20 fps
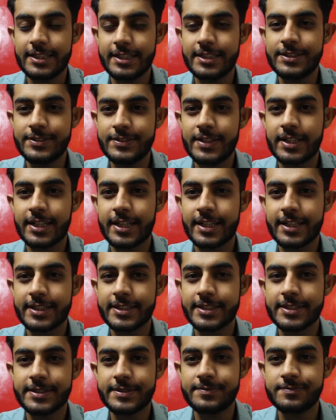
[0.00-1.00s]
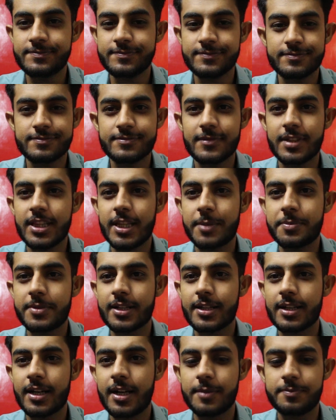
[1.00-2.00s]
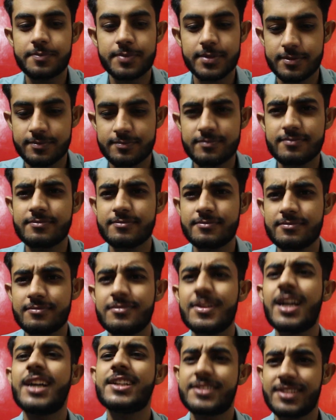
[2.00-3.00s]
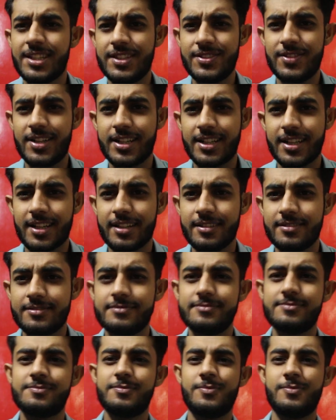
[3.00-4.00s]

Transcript: इंजॉय करेंगे तब तक आप नाश्ता इंजॉय करें